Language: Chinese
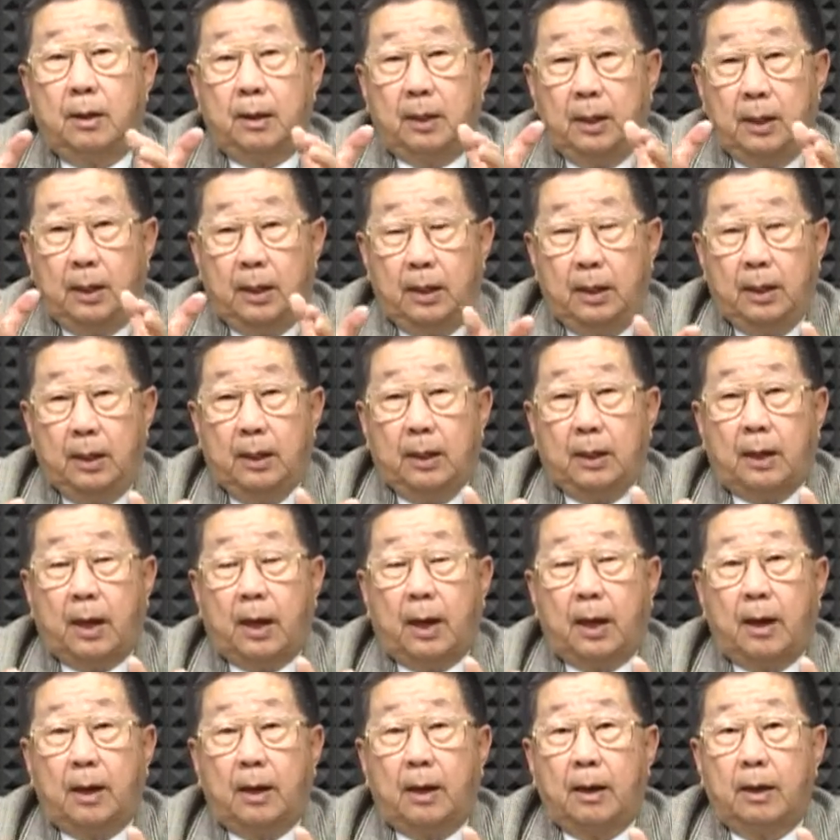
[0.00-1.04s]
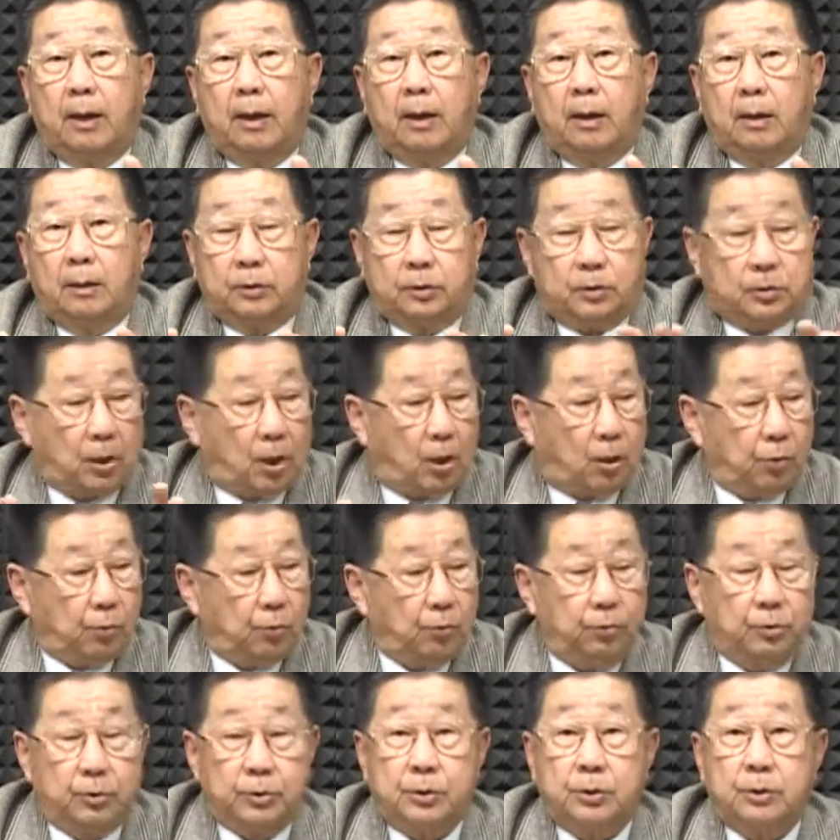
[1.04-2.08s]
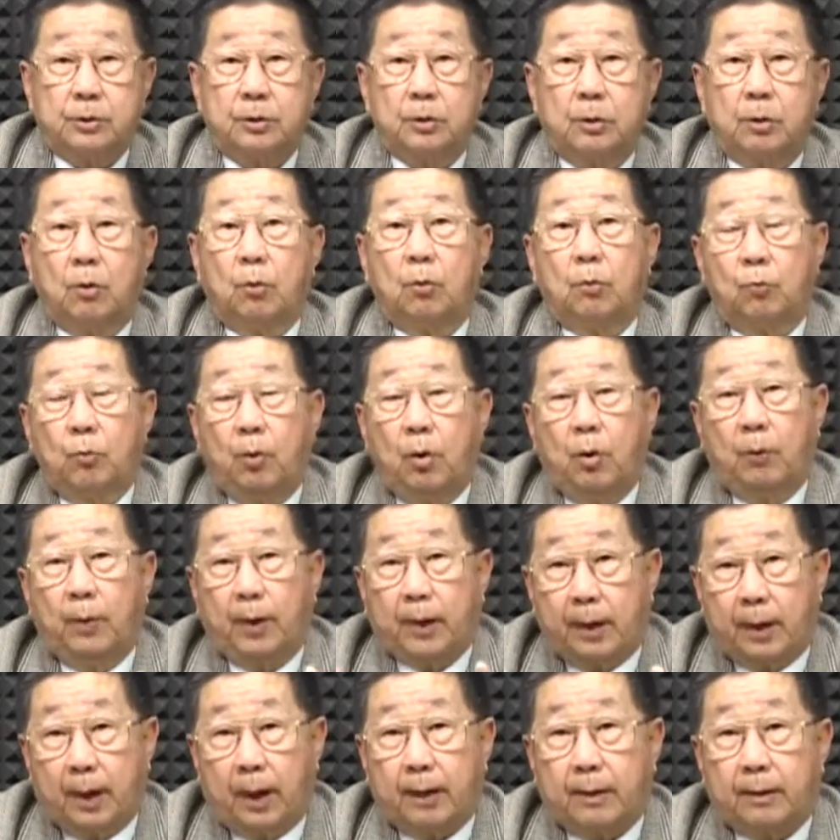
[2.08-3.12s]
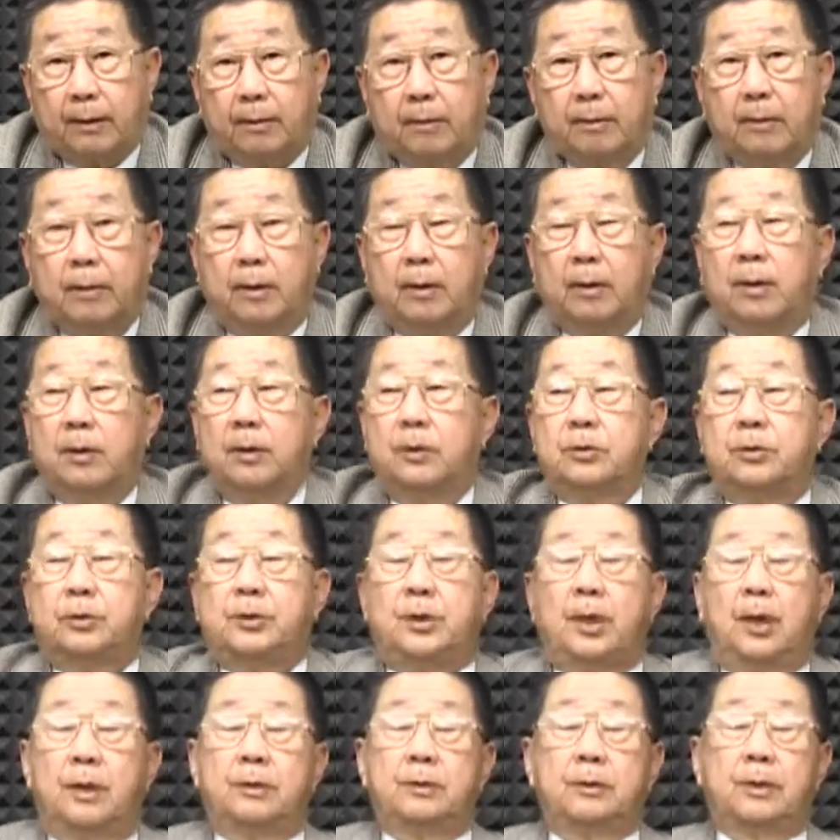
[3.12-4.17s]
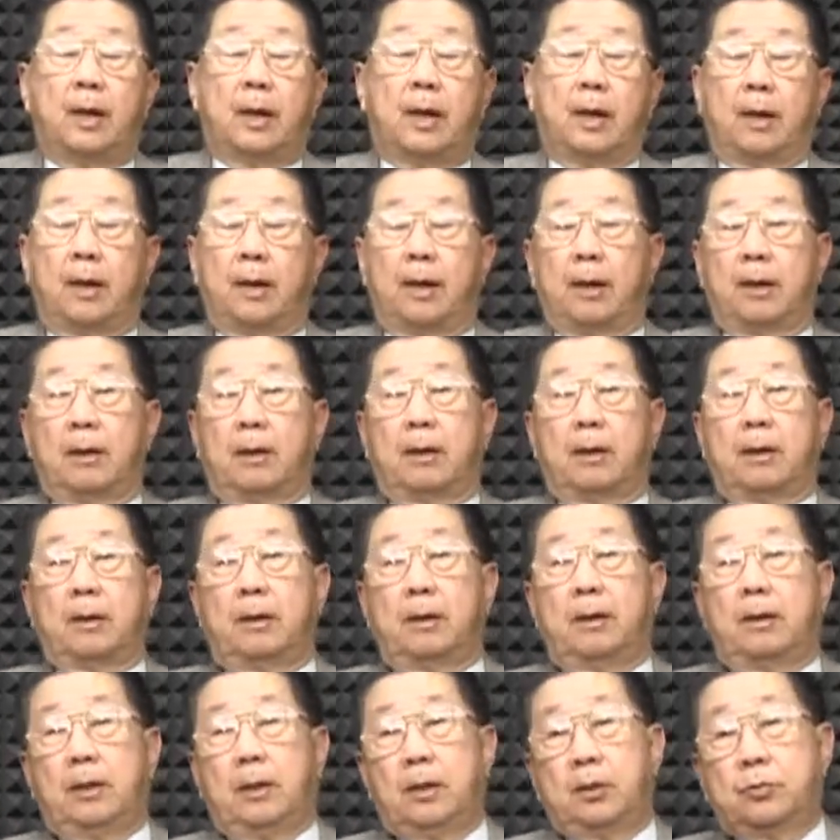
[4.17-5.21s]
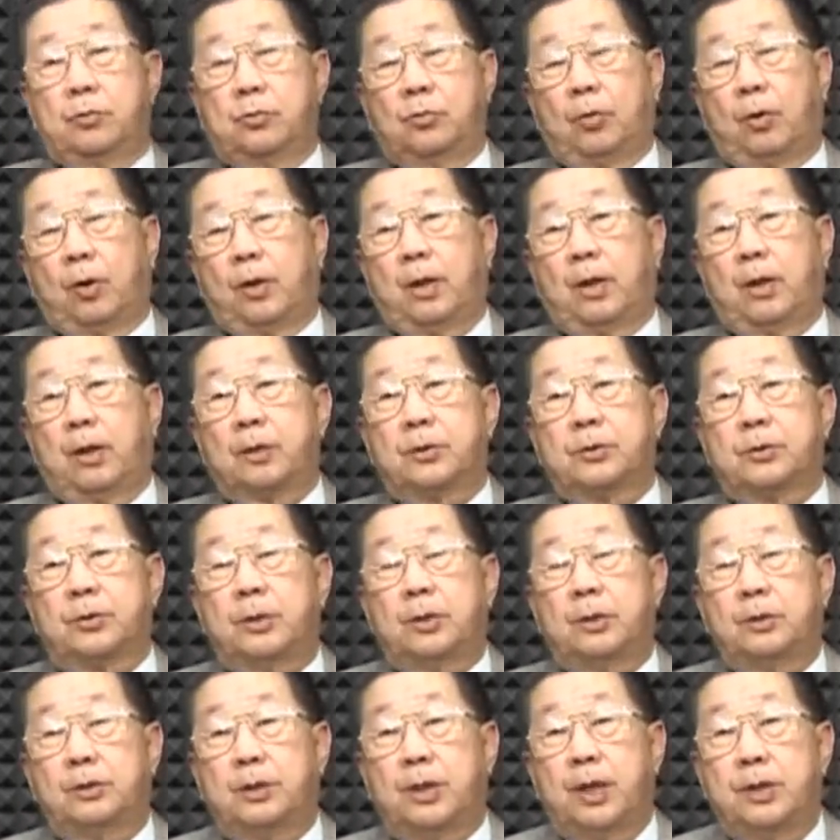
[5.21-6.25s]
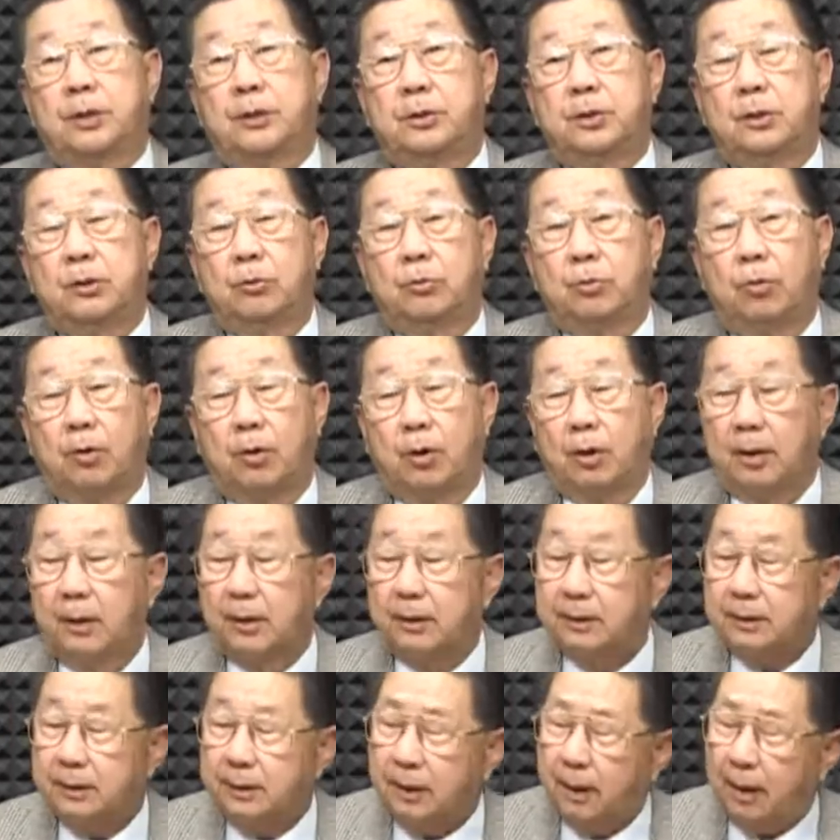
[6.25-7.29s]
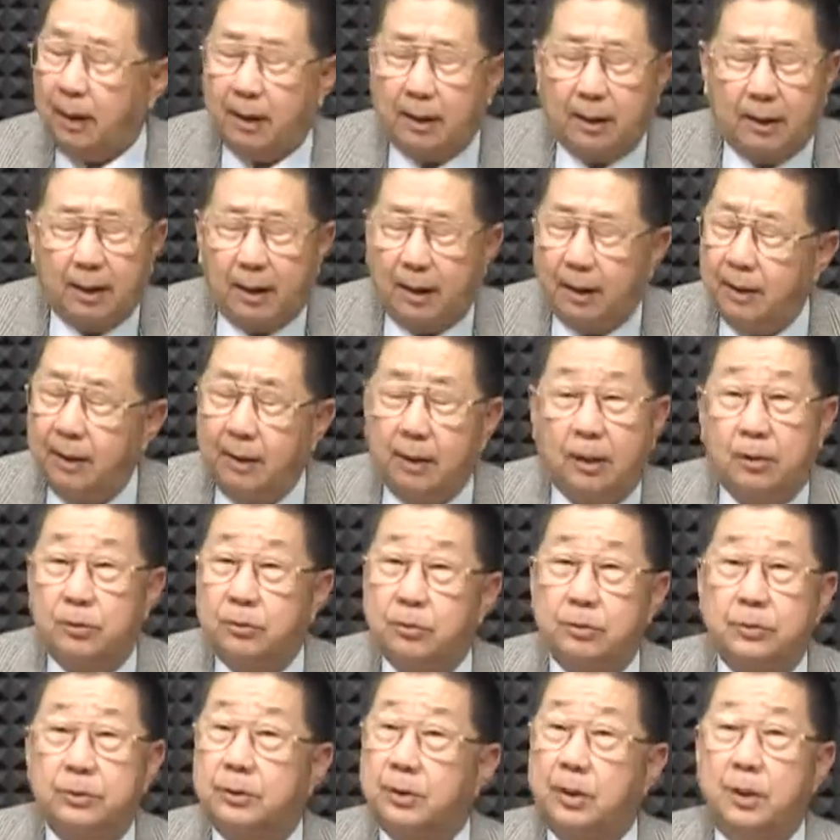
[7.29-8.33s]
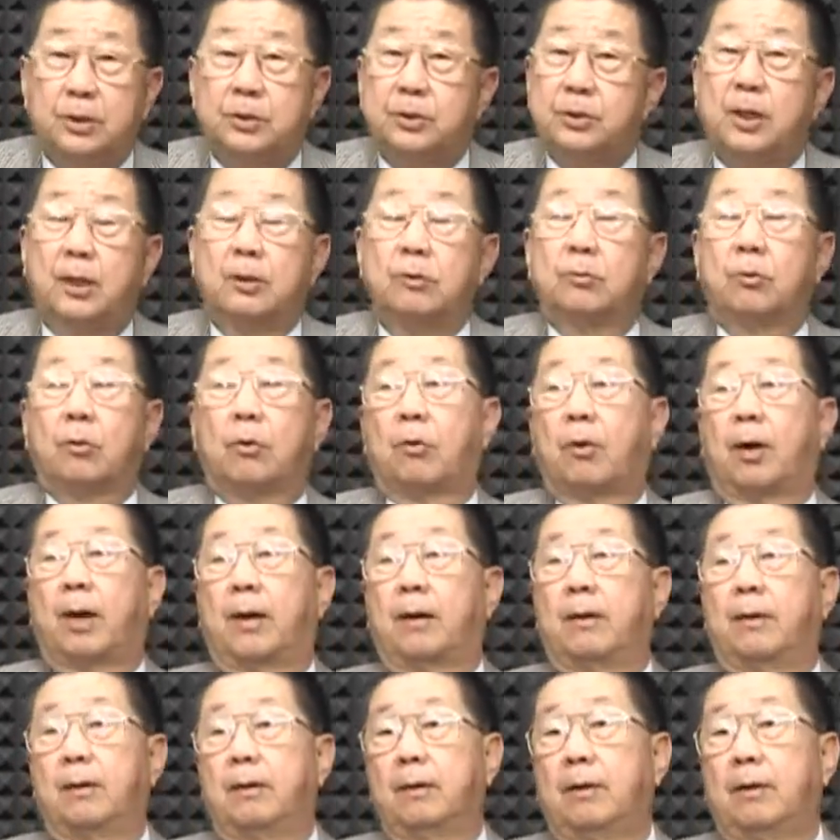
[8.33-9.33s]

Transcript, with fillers: 你应该找律师问问看。现在你做一个生前信托，大概也就是一千多块。